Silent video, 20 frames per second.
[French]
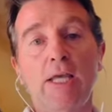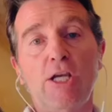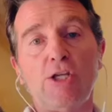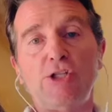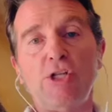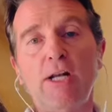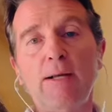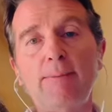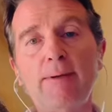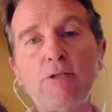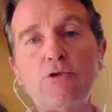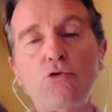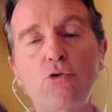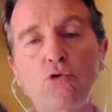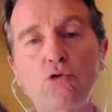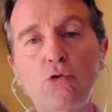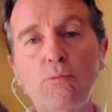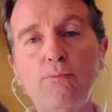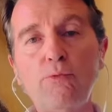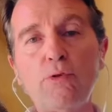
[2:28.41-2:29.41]
Et j'ai l'impression
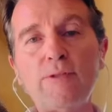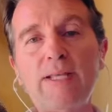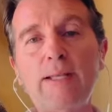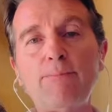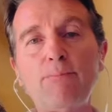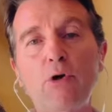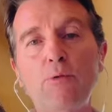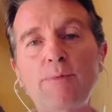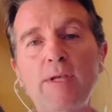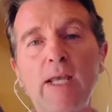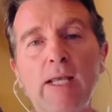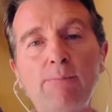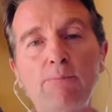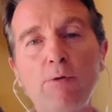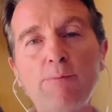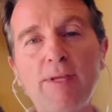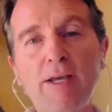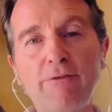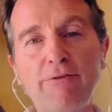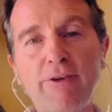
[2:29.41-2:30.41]
que pour cette première, il
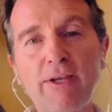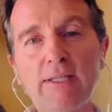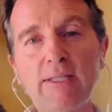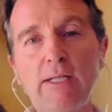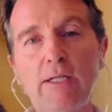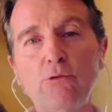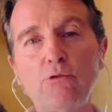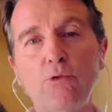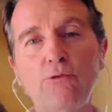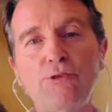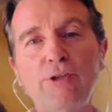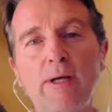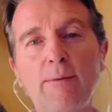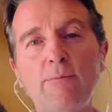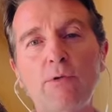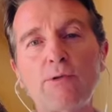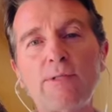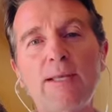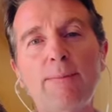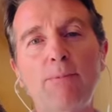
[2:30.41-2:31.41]
peut bien faire s'il
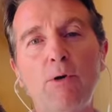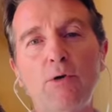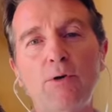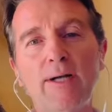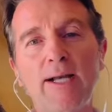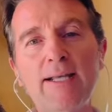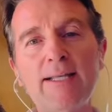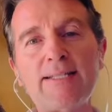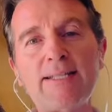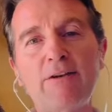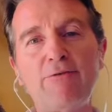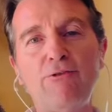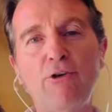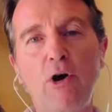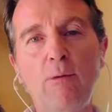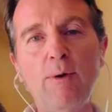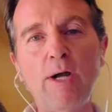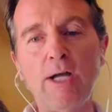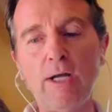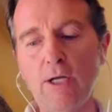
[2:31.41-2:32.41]
confirme ses progrès et sa
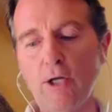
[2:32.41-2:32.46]
forme.